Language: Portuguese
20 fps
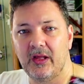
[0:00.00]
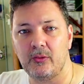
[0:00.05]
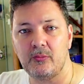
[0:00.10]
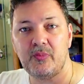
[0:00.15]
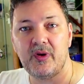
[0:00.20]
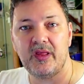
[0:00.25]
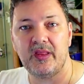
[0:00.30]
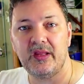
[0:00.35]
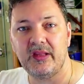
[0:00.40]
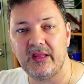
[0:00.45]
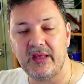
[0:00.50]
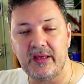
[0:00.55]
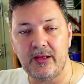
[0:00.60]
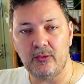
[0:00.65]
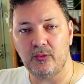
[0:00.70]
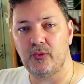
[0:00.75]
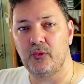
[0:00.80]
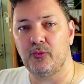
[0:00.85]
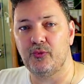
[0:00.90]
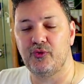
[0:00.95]
um bocadinho
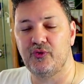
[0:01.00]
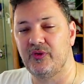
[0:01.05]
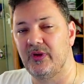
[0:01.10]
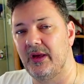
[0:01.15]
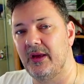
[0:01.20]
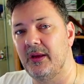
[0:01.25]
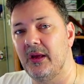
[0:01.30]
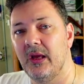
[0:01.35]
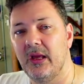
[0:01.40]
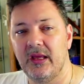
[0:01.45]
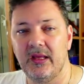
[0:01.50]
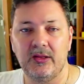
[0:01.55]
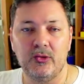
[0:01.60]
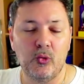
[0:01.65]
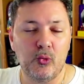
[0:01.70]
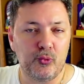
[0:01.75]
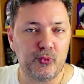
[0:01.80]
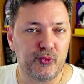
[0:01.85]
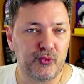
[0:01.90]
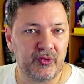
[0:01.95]
daquilo que eu gostei e
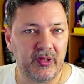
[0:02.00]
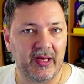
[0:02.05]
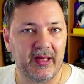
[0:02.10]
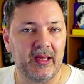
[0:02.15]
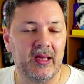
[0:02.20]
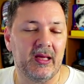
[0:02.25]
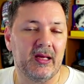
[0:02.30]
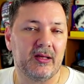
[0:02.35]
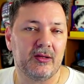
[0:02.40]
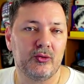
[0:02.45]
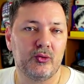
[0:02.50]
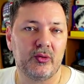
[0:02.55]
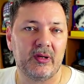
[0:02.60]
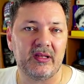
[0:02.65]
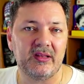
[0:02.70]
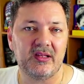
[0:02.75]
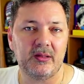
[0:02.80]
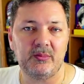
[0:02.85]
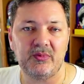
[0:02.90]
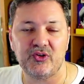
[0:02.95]
não gostei
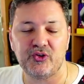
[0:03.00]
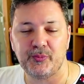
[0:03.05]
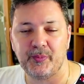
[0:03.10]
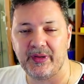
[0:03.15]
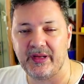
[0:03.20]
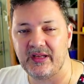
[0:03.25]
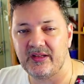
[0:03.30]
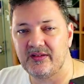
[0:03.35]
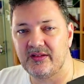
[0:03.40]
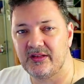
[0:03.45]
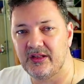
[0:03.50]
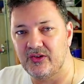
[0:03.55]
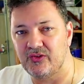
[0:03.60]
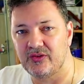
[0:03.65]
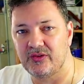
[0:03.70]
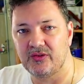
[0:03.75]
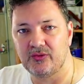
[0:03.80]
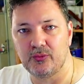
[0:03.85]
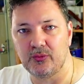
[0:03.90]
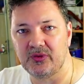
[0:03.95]
durante a minha experiência
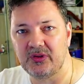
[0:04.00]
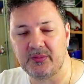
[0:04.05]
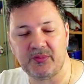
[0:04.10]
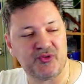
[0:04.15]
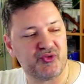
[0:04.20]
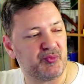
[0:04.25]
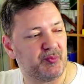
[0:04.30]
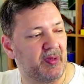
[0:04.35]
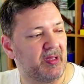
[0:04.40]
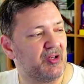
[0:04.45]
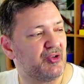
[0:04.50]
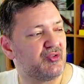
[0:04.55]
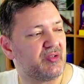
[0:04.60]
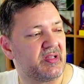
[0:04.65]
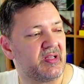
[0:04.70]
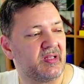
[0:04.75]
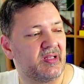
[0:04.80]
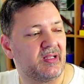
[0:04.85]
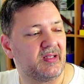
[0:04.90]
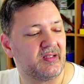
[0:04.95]
nestas últimas semanas.
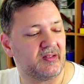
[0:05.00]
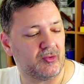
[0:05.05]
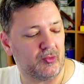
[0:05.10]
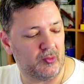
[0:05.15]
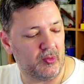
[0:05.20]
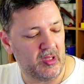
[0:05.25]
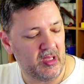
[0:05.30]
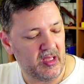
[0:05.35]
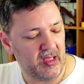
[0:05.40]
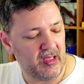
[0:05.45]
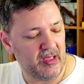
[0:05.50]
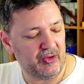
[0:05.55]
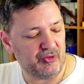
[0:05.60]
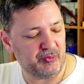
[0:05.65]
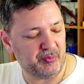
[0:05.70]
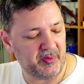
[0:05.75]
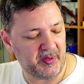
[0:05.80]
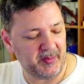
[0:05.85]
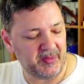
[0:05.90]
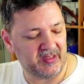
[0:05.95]
Tenho andado então a
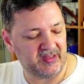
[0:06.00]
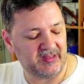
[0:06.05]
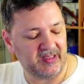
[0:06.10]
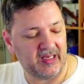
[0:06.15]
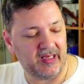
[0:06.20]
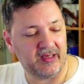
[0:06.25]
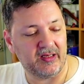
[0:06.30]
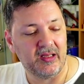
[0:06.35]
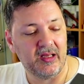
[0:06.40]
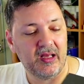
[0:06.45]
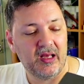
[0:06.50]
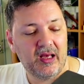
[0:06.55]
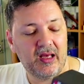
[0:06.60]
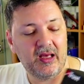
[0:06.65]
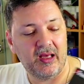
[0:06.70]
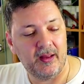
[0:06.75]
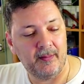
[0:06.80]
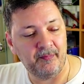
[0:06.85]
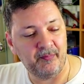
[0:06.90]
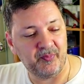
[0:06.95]
experimentar.
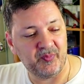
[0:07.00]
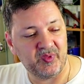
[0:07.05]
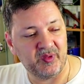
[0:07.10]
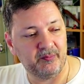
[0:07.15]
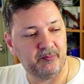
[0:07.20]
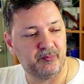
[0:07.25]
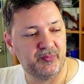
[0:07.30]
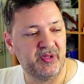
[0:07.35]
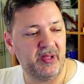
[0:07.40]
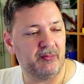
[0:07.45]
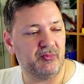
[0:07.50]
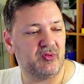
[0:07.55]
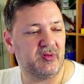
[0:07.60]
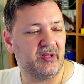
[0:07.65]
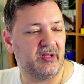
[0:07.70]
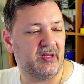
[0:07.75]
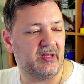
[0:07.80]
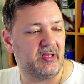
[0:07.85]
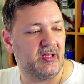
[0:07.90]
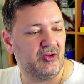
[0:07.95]
Um, podemos
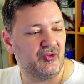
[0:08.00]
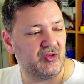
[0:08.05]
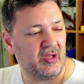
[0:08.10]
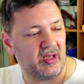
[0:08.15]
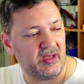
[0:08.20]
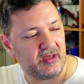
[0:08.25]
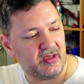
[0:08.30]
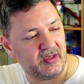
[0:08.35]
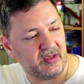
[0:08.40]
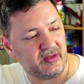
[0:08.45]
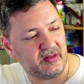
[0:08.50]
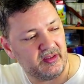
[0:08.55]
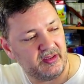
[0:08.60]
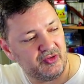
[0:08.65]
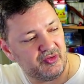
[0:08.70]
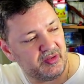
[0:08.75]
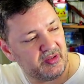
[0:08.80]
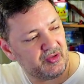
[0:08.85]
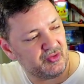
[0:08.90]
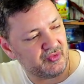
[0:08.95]
ler aqui já
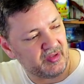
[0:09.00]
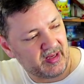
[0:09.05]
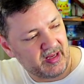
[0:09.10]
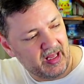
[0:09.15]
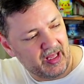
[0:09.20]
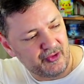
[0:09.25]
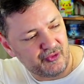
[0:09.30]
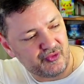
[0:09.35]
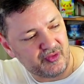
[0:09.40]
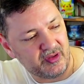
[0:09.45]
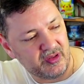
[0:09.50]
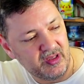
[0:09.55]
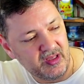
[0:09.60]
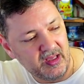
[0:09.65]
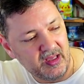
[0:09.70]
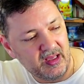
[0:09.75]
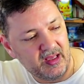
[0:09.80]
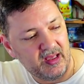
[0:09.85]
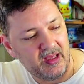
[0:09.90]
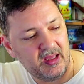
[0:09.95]
características na caixa
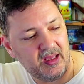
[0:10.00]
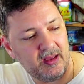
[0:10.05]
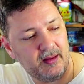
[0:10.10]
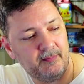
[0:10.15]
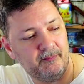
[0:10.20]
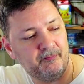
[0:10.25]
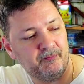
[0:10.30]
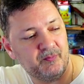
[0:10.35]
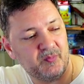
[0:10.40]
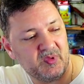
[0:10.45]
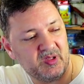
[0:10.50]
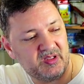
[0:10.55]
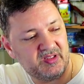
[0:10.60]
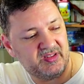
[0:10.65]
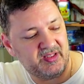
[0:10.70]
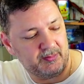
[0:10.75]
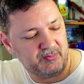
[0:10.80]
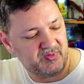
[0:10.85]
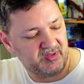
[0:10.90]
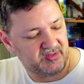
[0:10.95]
um, que
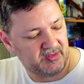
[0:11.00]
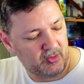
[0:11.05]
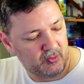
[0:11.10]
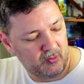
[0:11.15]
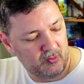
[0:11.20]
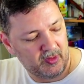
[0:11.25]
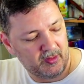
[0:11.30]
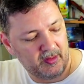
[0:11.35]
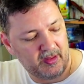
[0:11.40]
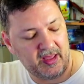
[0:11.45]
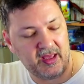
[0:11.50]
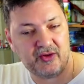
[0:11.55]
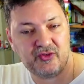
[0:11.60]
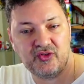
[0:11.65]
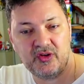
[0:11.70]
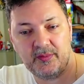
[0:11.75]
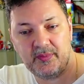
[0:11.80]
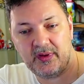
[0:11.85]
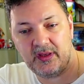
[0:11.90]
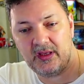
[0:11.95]
temos então
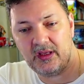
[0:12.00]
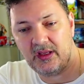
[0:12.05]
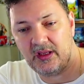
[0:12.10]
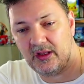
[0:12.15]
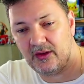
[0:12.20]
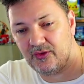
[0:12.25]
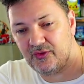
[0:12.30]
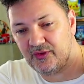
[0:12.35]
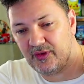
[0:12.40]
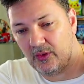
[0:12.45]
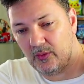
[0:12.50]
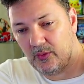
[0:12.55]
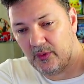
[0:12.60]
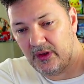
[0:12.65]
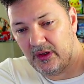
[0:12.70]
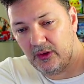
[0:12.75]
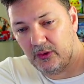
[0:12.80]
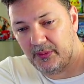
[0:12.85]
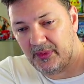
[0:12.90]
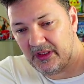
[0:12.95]
RGB, eles são
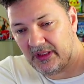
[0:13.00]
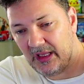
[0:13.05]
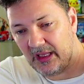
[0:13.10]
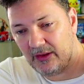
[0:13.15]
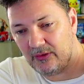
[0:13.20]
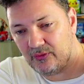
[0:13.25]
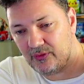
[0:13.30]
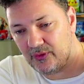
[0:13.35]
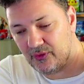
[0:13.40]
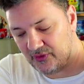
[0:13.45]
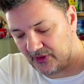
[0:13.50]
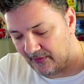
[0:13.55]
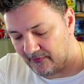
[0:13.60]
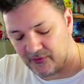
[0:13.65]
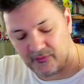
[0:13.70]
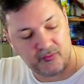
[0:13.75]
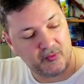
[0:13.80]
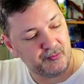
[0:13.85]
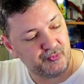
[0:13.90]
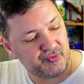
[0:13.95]
iluminados, e eu já
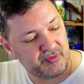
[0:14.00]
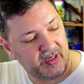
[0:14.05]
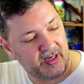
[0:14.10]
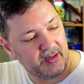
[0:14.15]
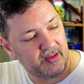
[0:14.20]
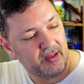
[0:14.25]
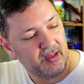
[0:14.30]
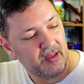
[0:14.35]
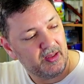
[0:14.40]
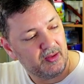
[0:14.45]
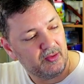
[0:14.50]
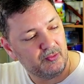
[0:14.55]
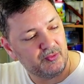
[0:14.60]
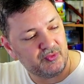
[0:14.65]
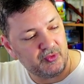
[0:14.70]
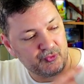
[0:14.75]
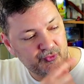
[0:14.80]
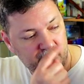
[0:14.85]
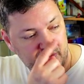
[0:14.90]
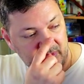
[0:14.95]
vos vou mostrar os
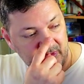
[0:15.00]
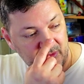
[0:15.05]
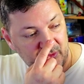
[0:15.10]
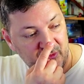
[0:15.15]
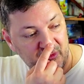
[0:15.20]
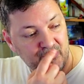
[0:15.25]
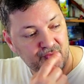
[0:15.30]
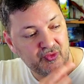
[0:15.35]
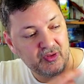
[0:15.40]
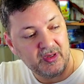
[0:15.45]
auscultadores.